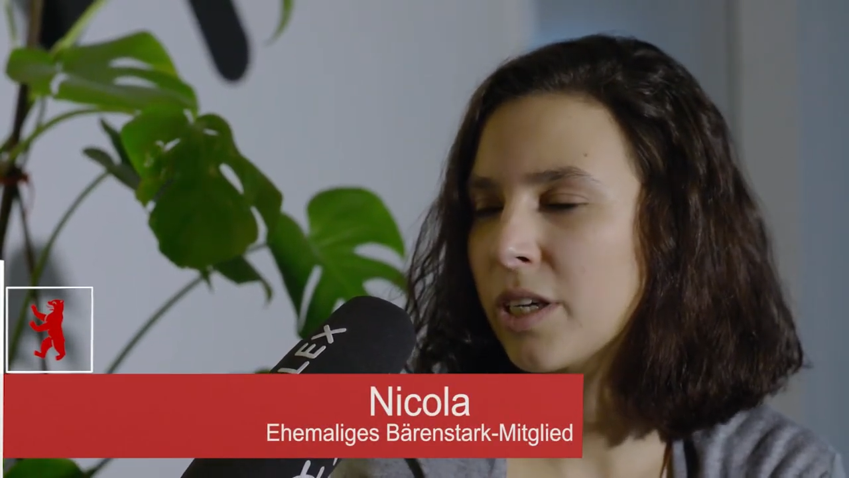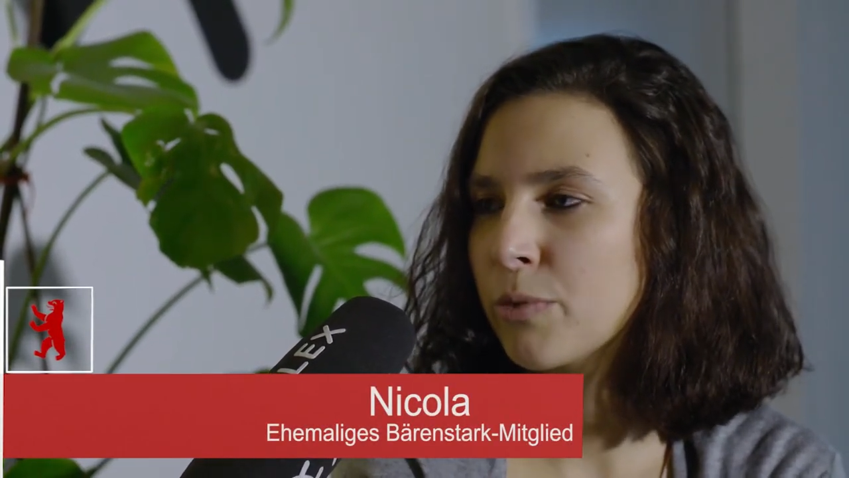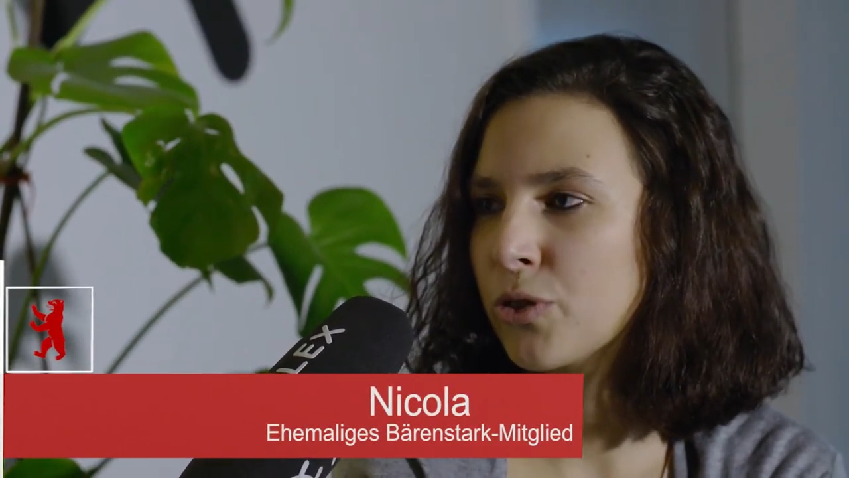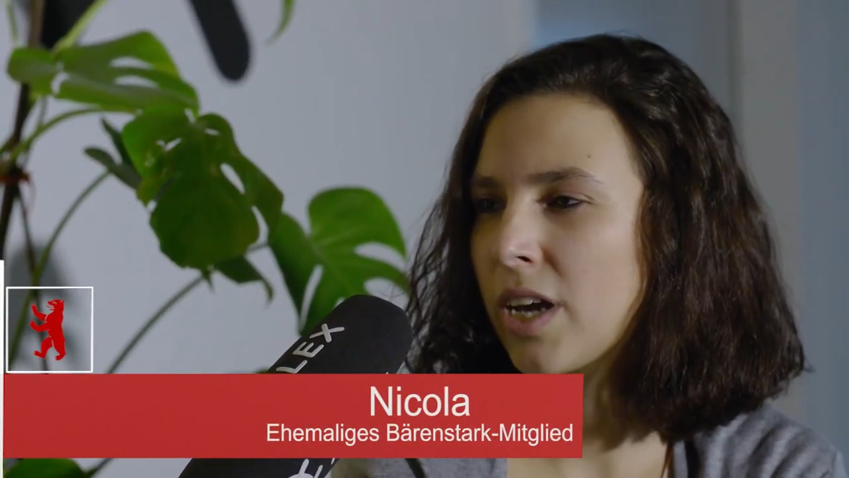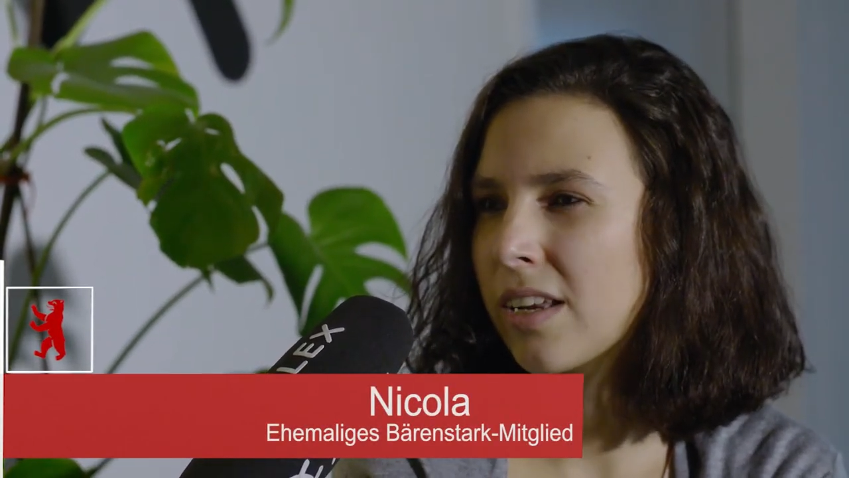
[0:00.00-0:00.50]
Ich habe
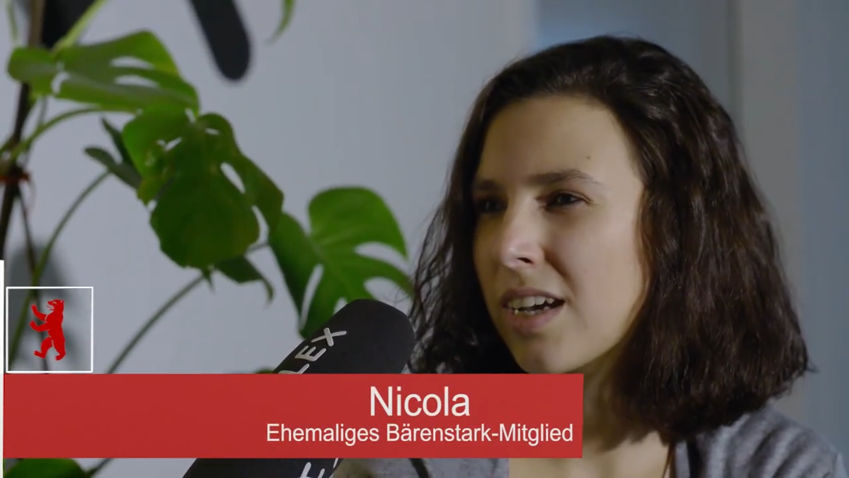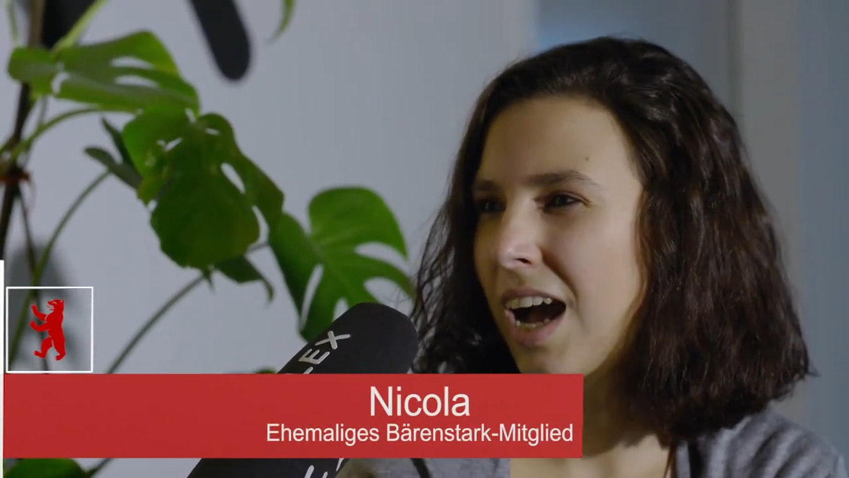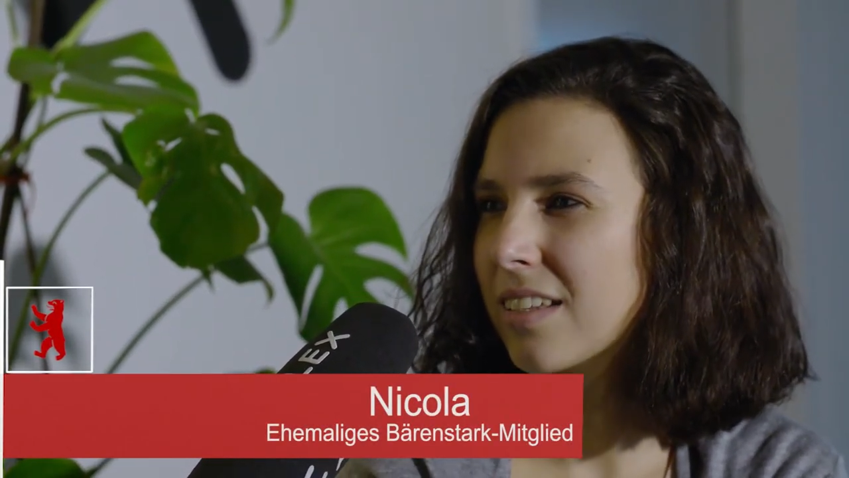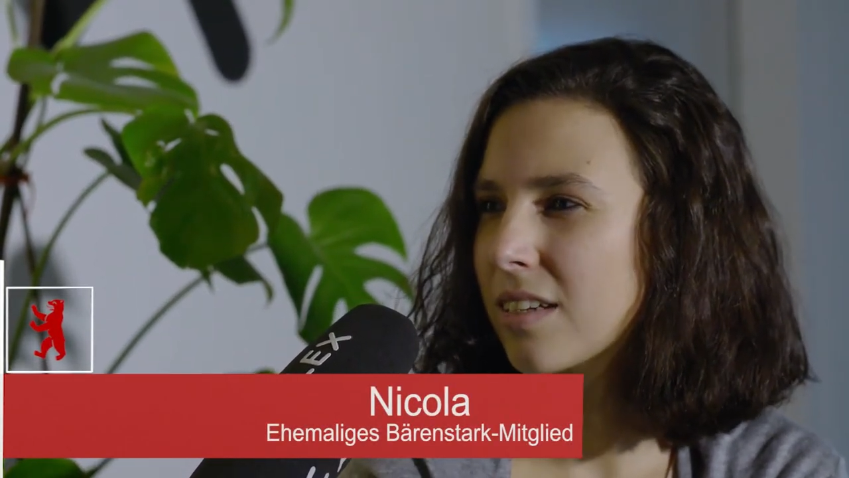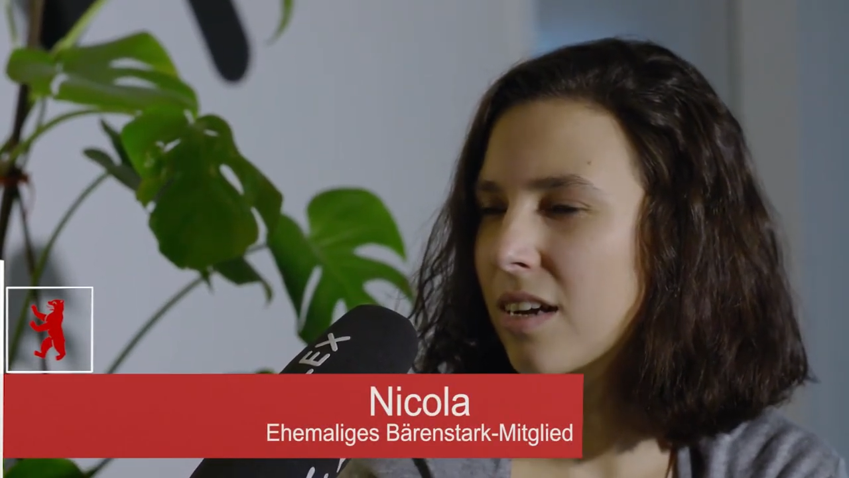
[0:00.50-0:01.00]
mir schon eine
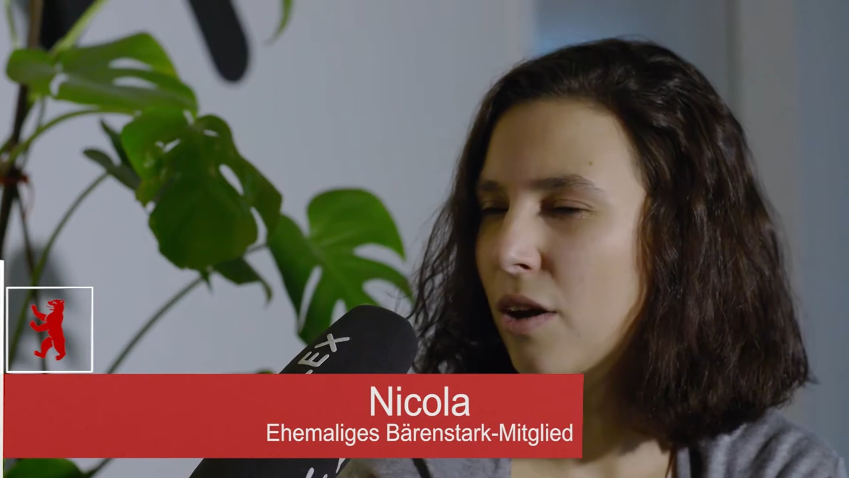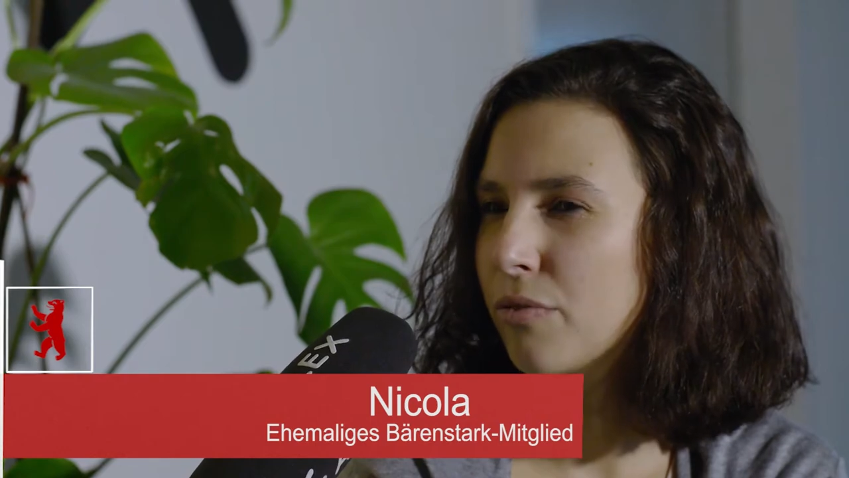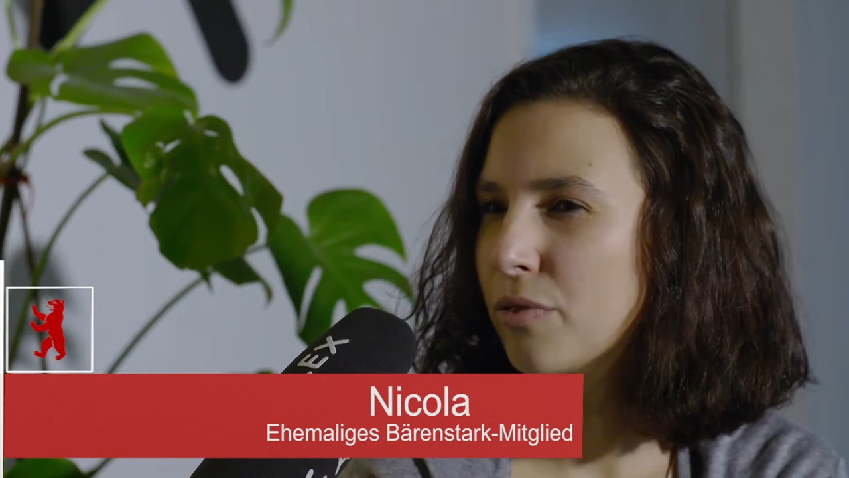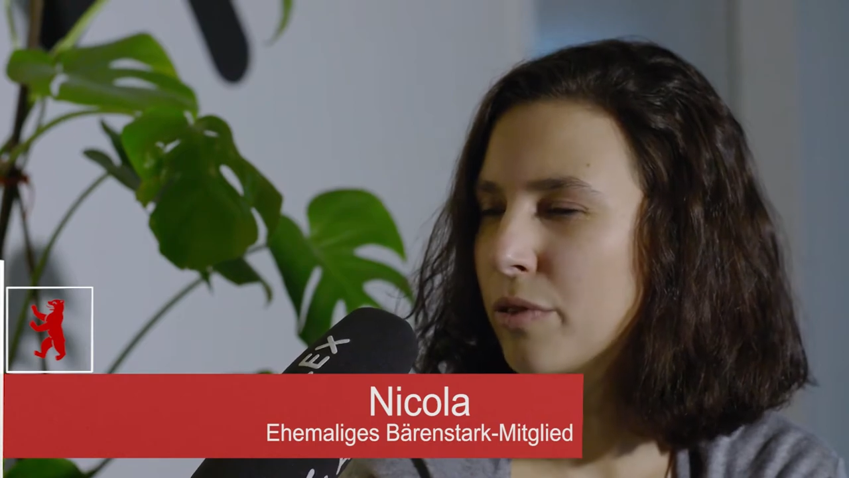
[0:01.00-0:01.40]
Karte gekauft